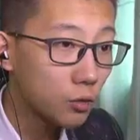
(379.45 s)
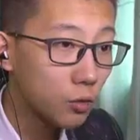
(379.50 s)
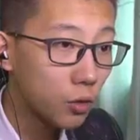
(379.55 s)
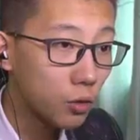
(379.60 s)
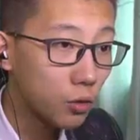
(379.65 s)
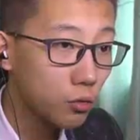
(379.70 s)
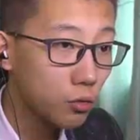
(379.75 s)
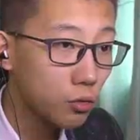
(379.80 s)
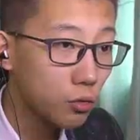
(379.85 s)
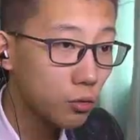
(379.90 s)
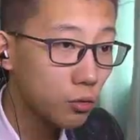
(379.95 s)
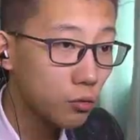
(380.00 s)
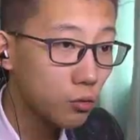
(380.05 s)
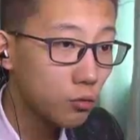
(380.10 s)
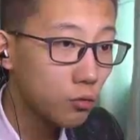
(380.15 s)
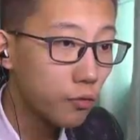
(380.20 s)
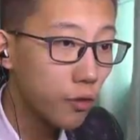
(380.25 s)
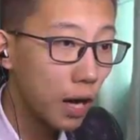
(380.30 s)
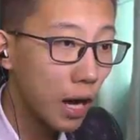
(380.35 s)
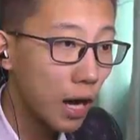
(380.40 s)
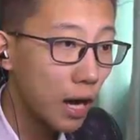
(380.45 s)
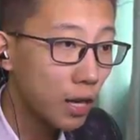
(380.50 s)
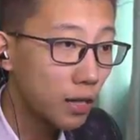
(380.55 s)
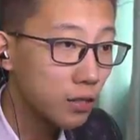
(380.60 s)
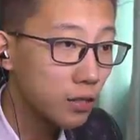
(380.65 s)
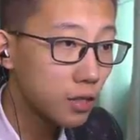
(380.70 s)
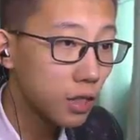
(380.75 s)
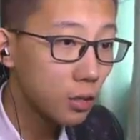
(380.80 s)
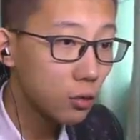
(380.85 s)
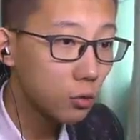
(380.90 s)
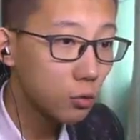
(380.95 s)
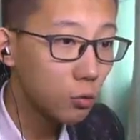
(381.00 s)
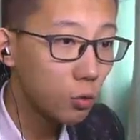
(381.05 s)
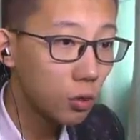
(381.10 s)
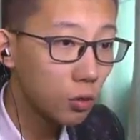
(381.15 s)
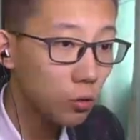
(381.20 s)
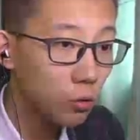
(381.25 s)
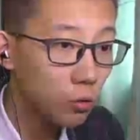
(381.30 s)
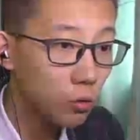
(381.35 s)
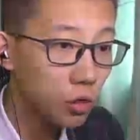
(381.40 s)
全都是这种竹筏，咱
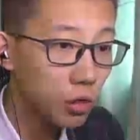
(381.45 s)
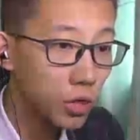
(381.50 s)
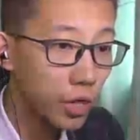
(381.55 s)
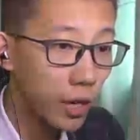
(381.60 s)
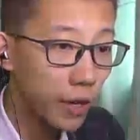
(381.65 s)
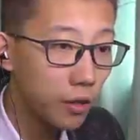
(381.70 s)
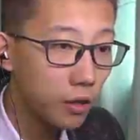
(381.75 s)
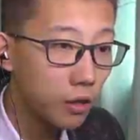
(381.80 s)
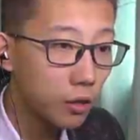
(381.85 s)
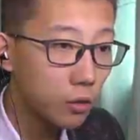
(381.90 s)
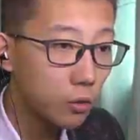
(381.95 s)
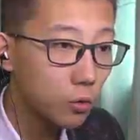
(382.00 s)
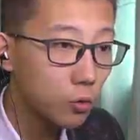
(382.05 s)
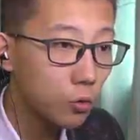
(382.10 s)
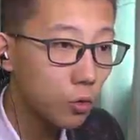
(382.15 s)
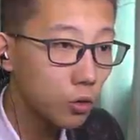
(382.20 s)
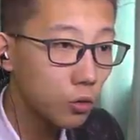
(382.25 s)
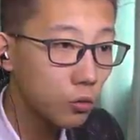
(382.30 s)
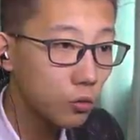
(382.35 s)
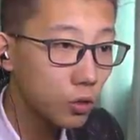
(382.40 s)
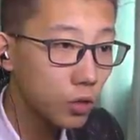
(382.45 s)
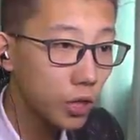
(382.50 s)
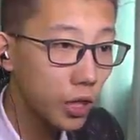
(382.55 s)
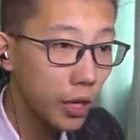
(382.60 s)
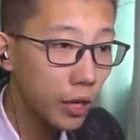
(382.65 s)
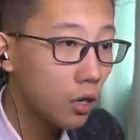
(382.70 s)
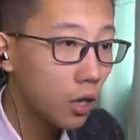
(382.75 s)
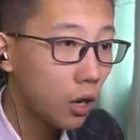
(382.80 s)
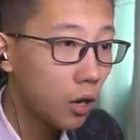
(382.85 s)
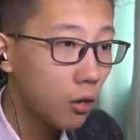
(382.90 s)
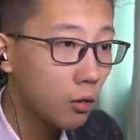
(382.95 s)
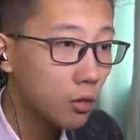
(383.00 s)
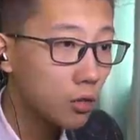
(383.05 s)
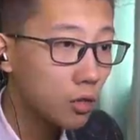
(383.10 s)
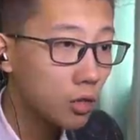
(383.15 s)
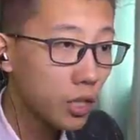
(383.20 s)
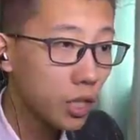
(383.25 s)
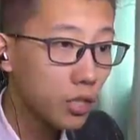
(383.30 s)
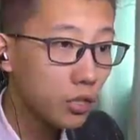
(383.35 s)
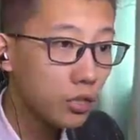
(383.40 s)
多弄一点，多弄一点。然后
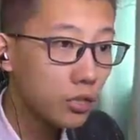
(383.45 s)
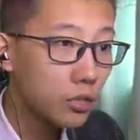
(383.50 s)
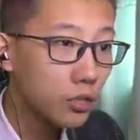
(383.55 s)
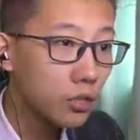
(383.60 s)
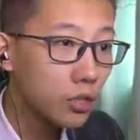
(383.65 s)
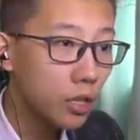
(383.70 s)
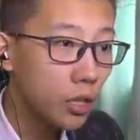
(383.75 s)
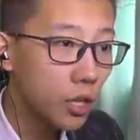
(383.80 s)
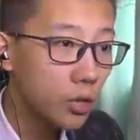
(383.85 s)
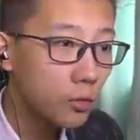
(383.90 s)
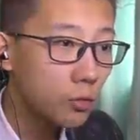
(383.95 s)
现在已经是